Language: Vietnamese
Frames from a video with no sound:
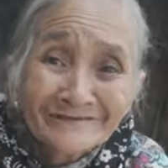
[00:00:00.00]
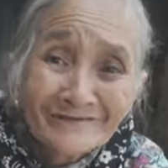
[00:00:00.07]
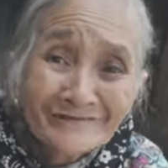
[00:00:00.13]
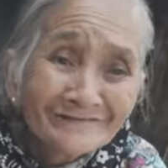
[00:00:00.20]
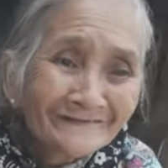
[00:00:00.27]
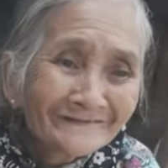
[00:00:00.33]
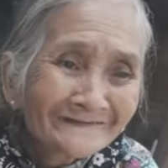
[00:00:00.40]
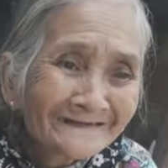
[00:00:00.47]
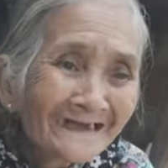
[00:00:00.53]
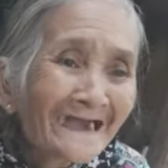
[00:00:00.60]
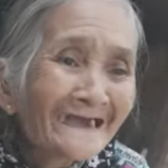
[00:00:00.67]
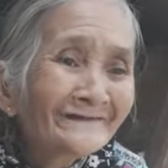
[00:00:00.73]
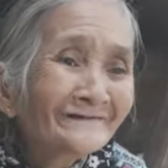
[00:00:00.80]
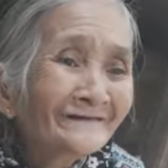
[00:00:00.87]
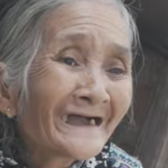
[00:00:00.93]
Dạ,
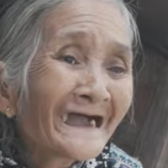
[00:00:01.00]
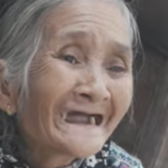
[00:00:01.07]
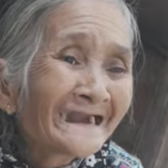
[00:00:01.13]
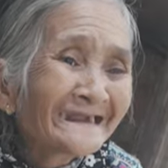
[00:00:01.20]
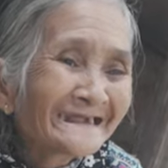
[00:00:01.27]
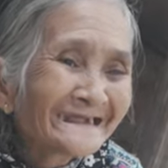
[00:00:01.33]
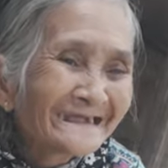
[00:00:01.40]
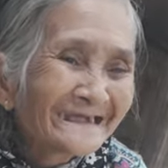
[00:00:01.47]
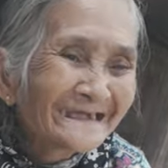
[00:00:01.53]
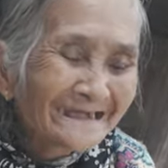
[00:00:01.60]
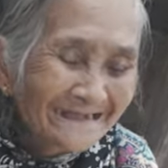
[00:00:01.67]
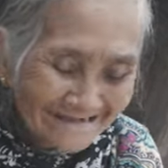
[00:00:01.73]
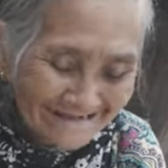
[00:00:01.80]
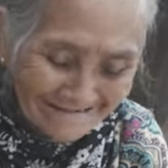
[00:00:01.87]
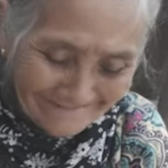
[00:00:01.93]
con mời bà.
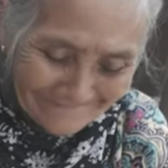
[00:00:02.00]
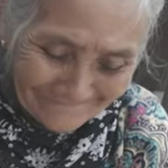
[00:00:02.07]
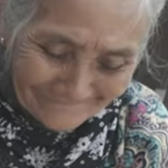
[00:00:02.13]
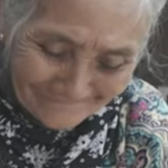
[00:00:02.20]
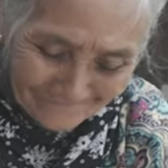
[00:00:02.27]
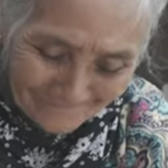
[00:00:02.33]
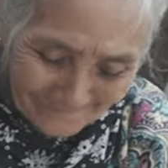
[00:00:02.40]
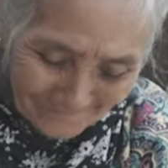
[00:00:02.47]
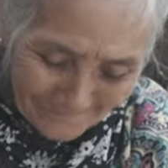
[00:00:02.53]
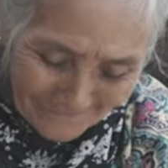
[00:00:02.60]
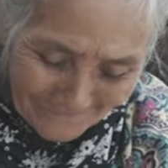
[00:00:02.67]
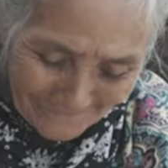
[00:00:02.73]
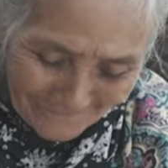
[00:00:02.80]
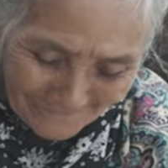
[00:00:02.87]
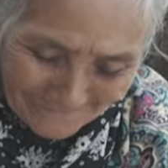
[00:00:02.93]
Bà dùng tự
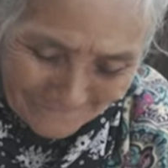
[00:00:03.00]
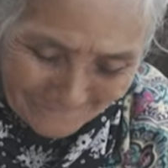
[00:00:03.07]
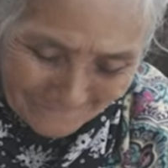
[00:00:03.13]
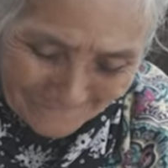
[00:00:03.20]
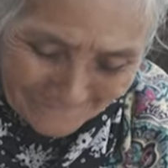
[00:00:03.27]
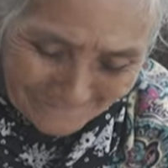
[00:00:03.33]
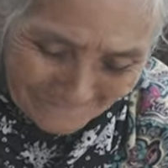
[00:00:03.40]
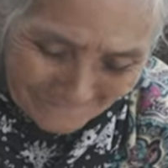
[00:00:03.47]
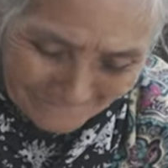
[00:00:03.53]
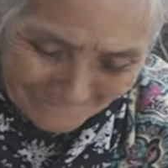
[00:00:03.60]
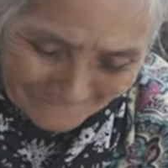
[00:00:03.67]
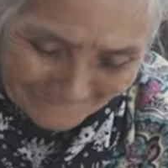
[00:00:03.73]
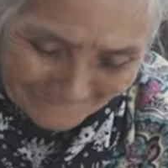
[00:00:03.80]
nhiên nha. À.